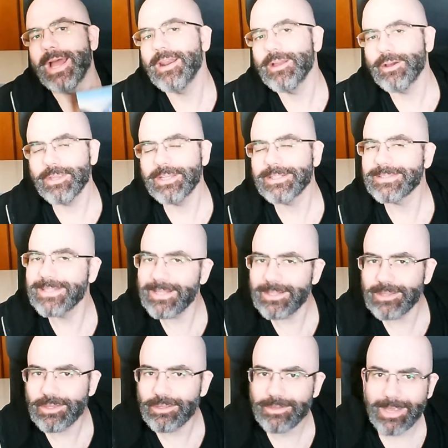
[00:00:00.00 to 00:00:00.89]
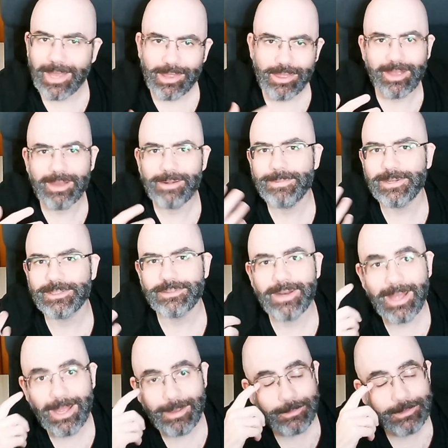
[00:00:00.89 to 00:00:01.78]
algo distinto que hace que el
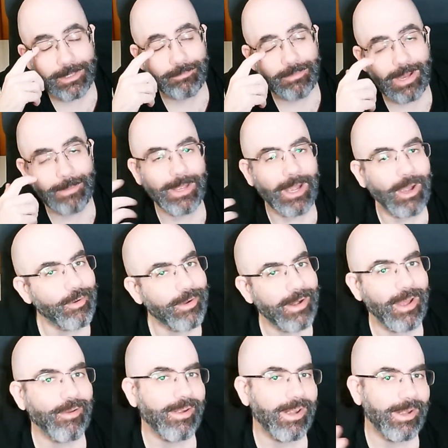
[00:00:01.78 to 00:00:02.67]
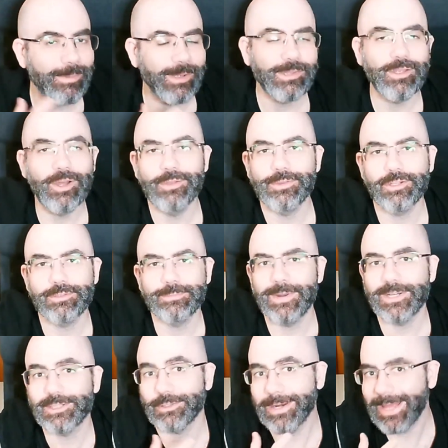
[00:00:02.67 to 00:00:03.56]
personaje pues tenga una mejora con respecto a otros
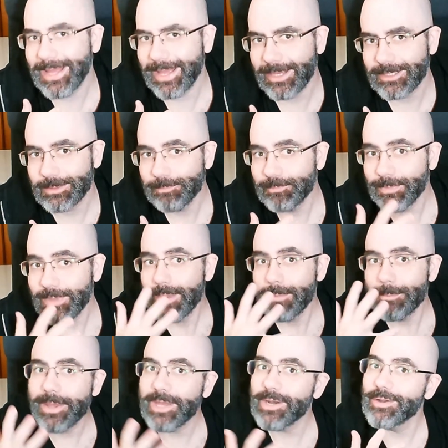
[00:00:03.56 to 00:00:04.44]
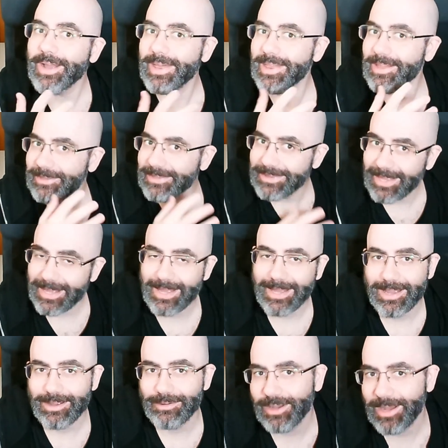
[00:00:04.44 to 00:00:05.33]
personajes. Pero cada
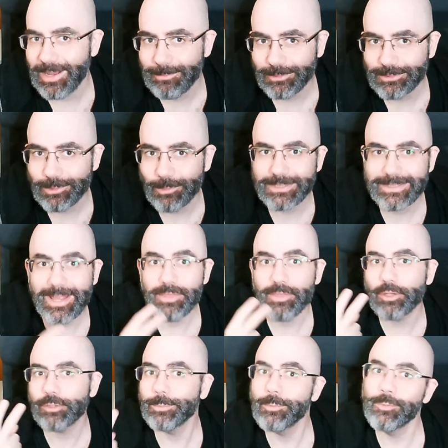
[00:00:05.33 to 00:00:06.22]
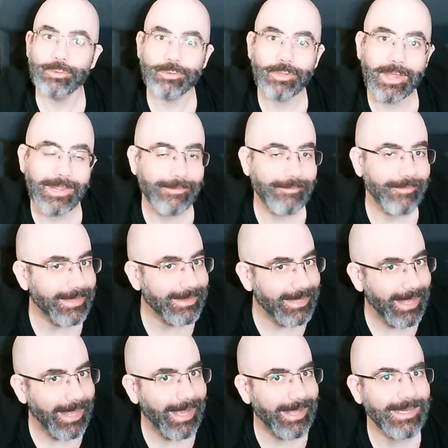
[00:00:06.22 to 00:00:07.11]
ventaja que cojamos cuesta dos puntos de
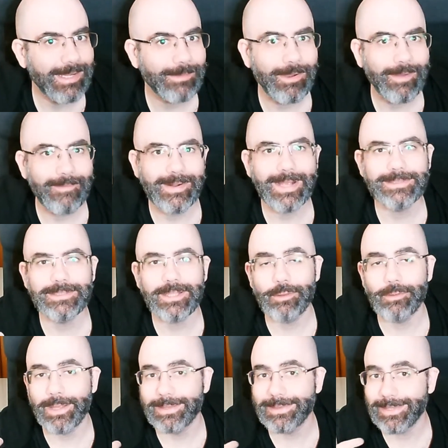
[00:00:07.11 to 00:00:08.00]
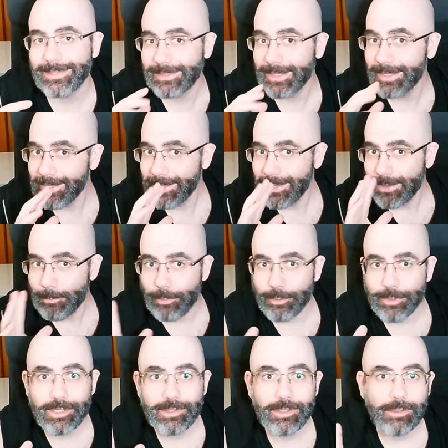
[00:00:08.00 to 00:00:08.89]
desventaja que tenemos que haber gastado antes.
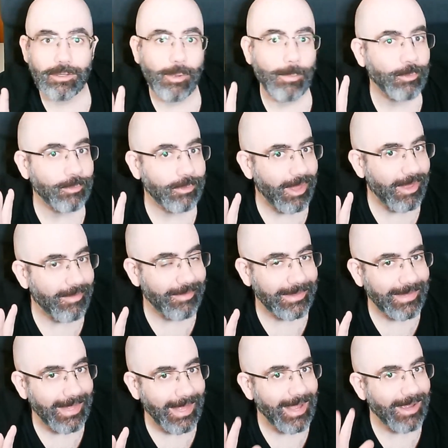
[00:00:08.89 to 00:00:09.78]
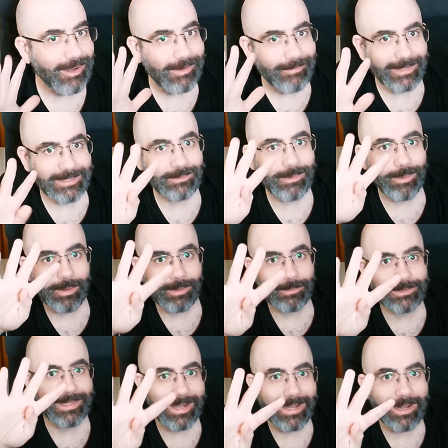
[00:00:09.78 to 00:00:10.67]
Por cierto, los puntos de desventaja como máximo
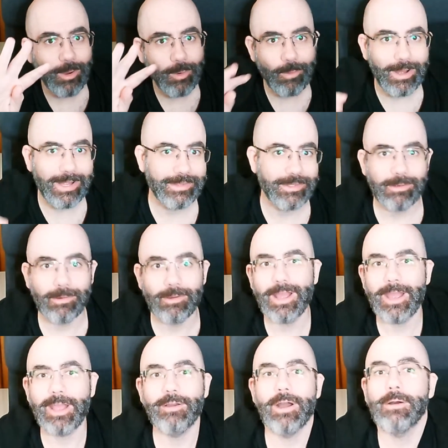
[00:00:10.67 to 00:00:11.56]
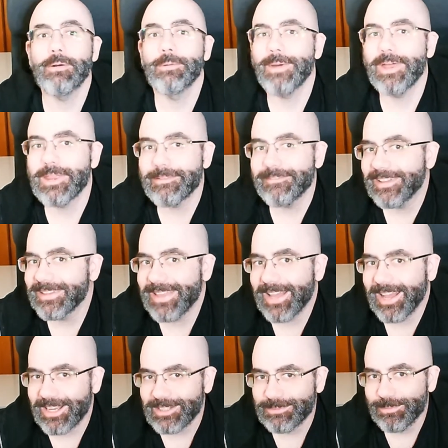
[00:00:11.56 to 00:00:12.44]
podemos tener cuatro, aunque cojamos más
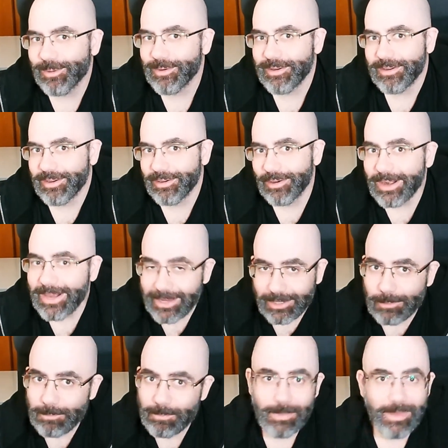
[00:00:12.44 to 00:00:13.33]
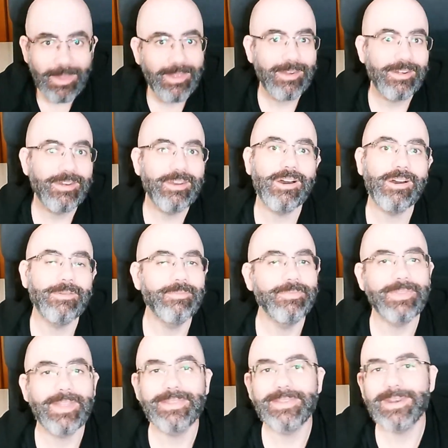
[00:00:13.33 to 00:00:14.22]
desventajas por roleo, no
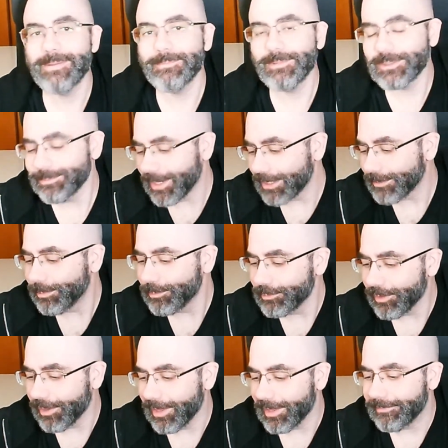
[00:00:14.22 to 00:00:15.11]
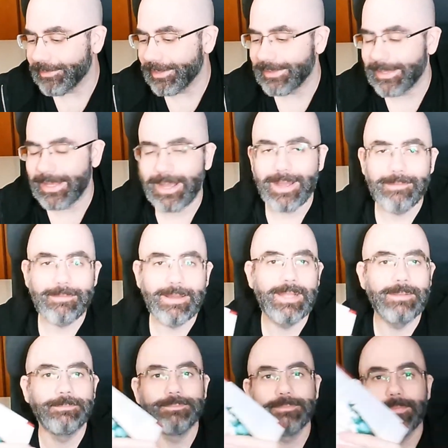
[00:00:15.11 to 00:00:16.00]
tendremos más puntos de desventaja, ¿vale?